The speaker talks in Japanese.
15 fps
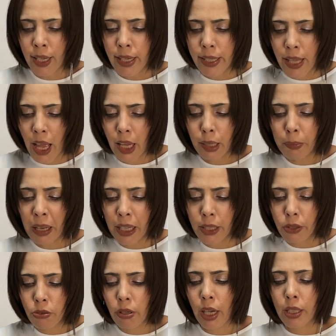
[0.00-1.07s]
裁判
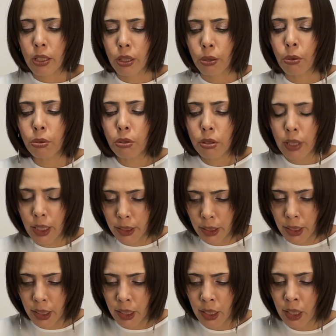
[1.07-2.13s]
や仕事
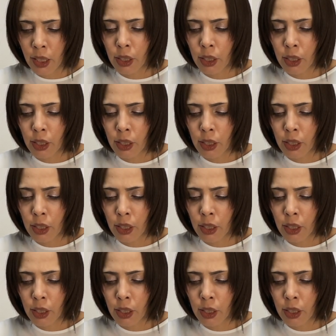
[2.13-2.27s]
先、